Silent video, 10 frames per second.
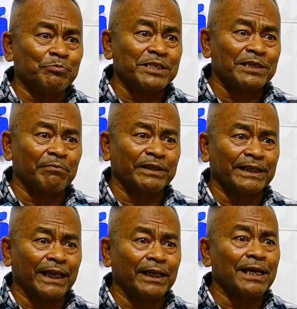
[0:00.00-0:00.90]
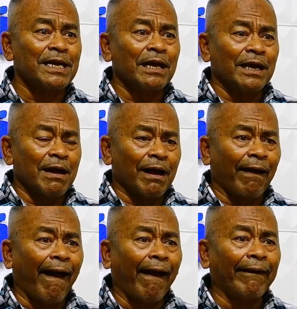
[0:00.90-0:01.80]
bisa menjadi
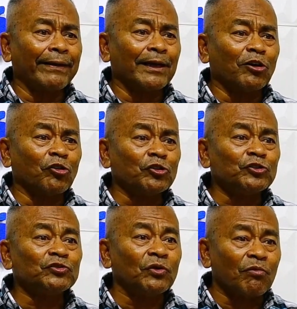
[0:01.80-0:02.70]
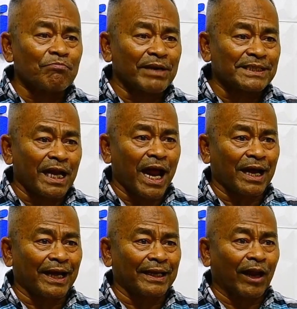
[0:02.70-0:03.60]
guide untuk
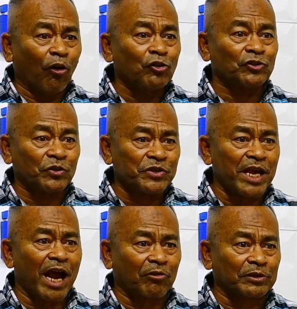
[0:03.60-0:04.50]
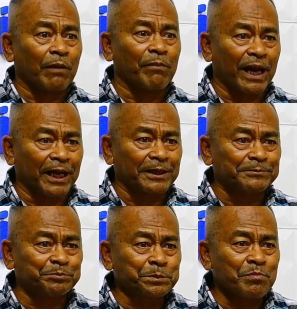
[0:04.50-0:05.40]
masyarakat, khususnya kota Malang
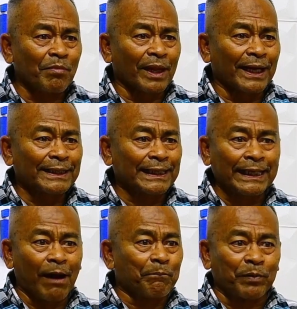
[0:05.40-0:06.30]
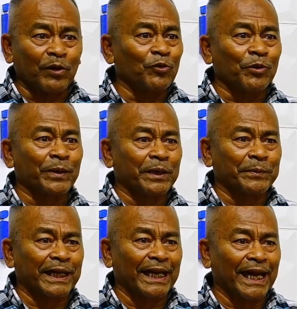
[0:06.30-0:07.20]
tidak perlu
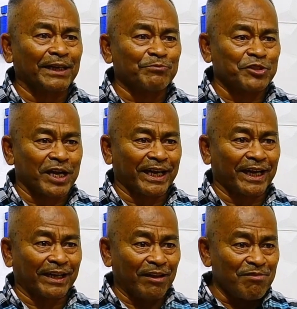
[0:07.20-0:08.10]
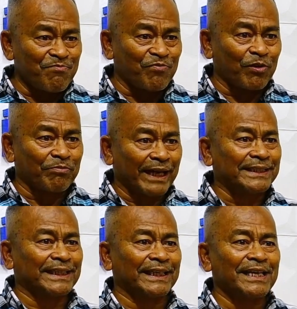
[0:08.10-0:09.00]
kemana-mana lagi mencarikan
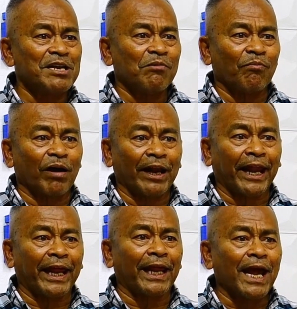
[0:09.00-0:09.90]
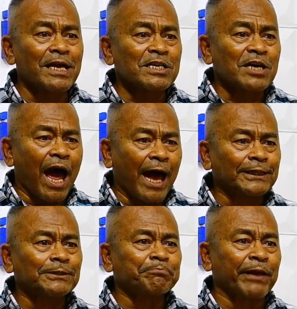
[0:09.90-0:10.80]
informasi mengenai
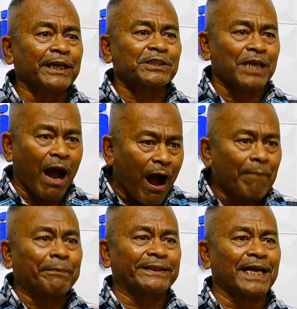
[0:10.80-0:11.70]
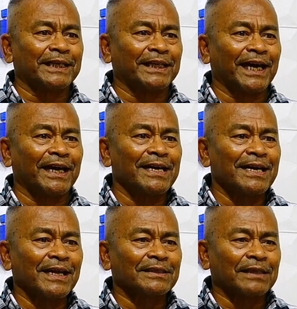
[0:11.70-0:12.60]
aspek apa saja,
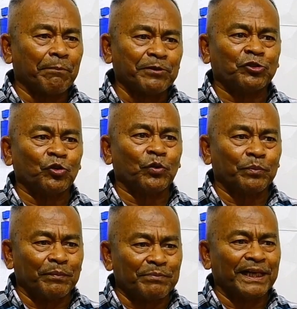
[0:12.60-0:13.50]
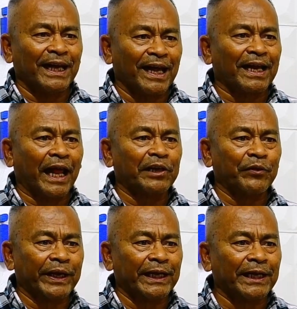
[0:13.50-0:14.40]
tapi cukup mendengar radio
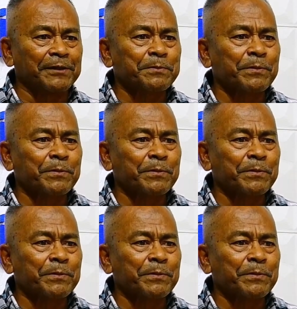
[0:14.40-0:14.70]
ini.